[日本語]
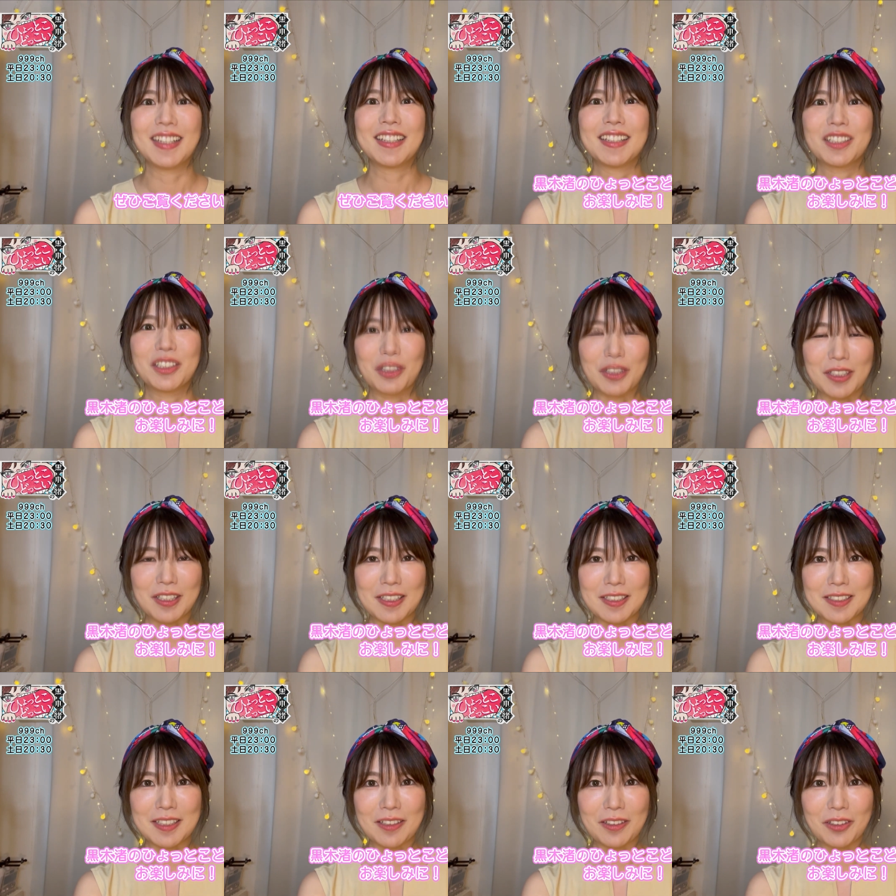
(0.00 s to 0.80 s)
黒木
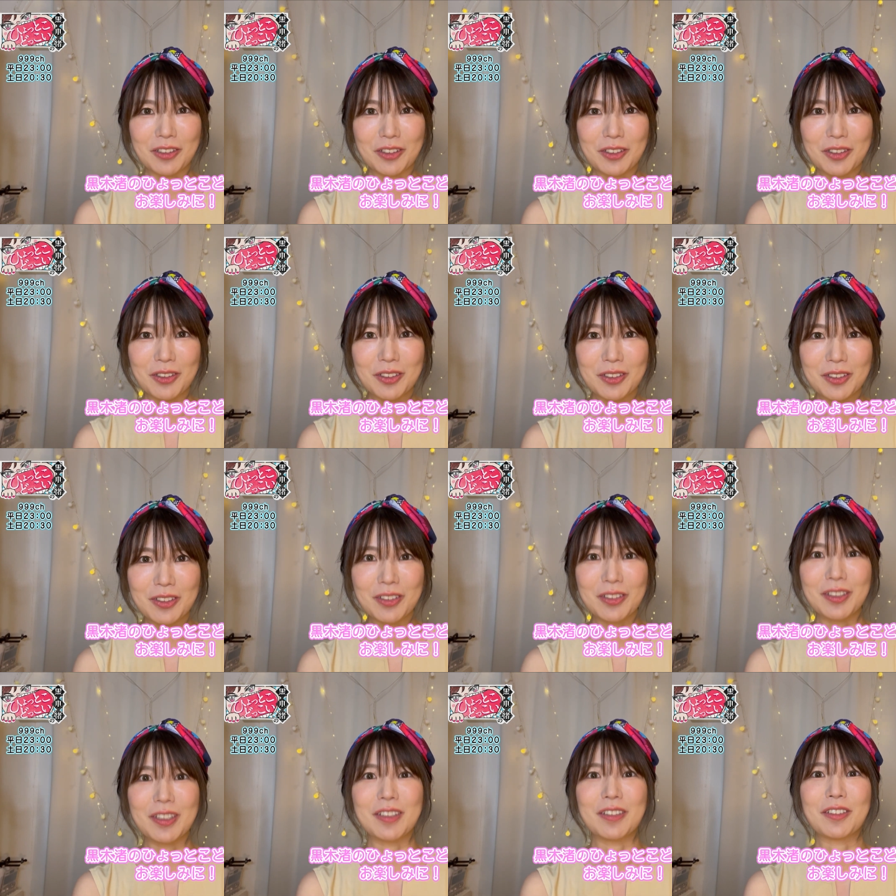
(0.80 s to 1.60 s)
渚のひょっとこ
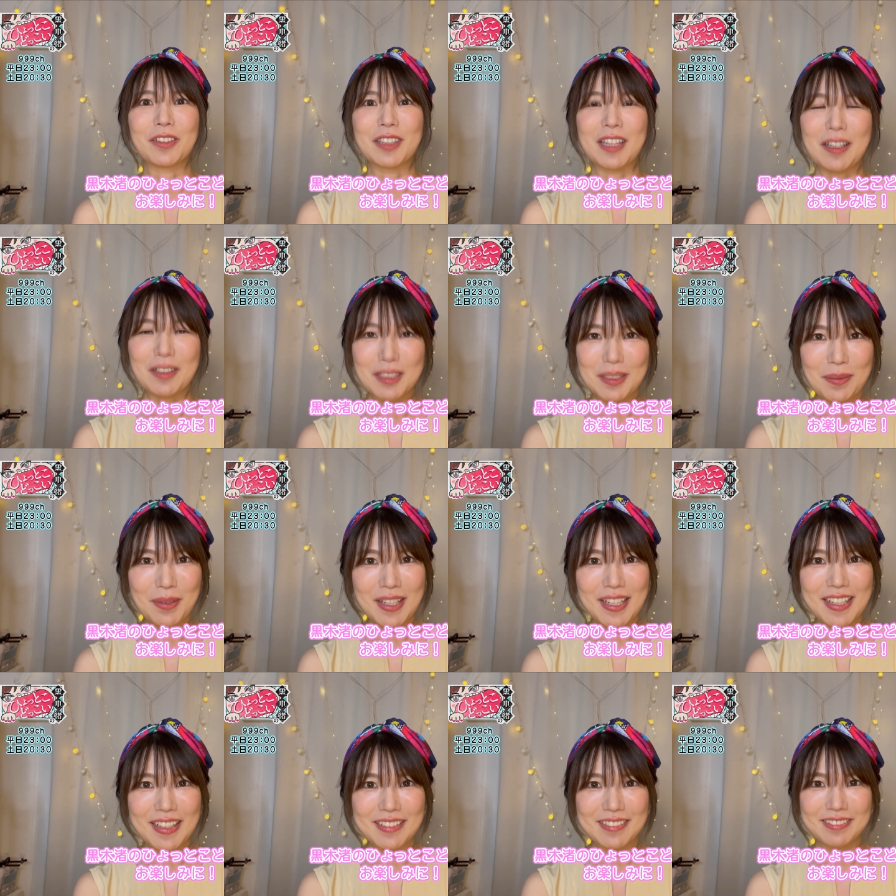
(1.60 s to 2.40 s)
どっこいお楽し
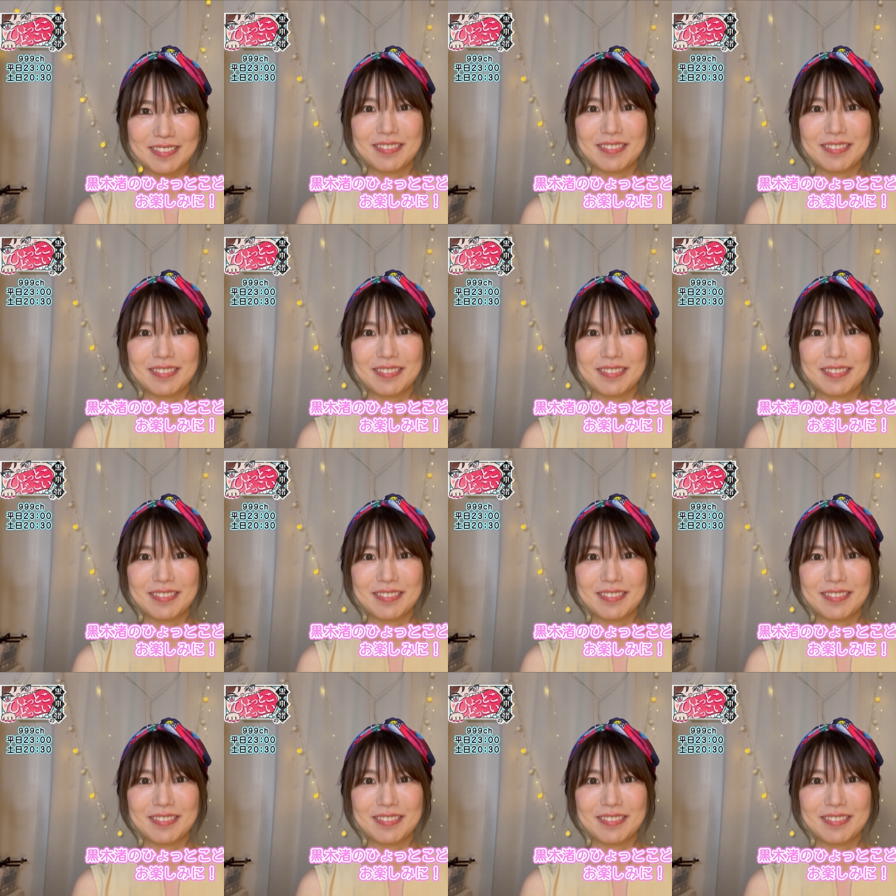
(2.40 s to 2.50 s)
みに